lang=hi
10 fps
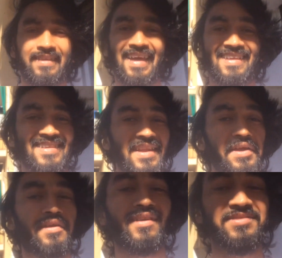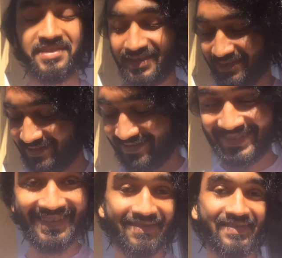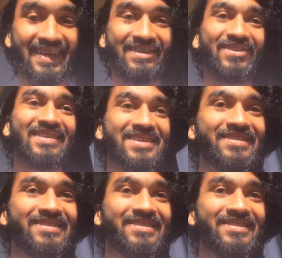कैसी लगी ट्रांसलेशन हम्म, टिकटॉकर ही